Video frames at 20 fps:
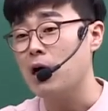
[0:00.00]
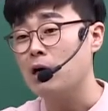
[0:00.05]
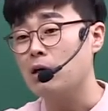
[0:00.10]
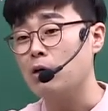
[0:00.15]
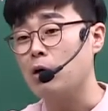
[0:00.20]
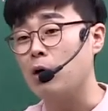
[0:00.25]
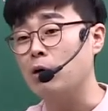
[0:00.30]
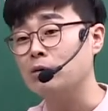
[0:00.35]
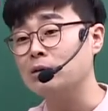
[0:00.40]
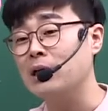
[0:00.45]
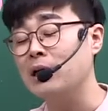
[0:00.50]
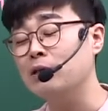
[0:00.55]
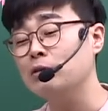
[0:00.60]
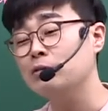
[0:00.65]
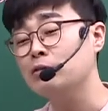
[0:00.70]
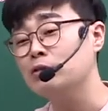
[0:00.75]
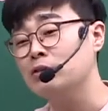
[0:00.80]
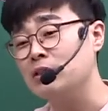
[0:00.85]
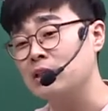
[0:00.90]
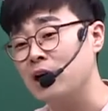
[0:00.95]

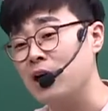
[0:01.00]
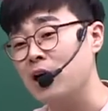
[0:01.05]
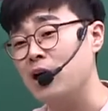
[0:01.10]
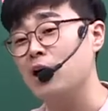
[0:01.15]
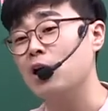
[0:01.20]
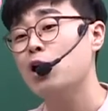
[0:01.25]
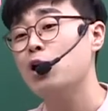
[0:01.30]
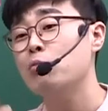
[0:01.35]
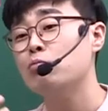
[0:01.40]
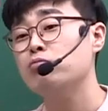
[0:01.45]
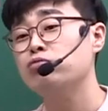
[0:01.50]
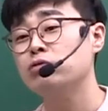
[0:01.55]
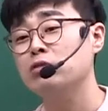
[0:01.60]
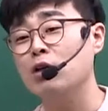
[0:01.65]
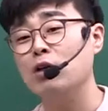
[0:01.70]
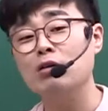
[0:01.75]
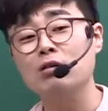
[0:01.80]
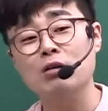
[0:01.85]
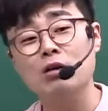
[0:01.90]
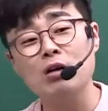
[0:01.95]
경상수지가
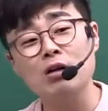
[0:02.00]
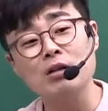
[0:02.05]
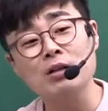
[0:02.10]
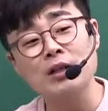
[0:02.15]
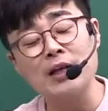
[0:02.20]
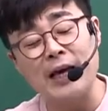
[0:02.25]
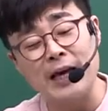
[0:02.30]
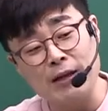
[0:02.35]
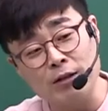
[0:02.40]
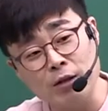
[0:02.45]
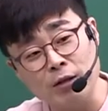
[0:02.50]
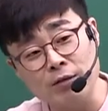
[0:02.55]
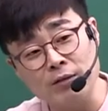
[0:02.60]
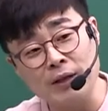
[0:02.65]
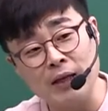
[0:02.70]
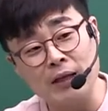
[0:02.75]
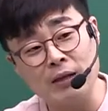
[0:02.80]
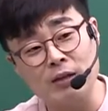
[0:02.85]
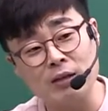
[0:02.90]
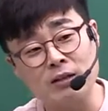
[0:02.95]
무조건
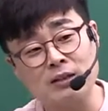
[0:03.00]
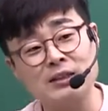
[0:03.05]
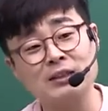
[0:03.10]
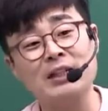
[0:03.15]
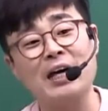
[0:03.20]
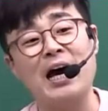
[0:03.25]
개선되는 것은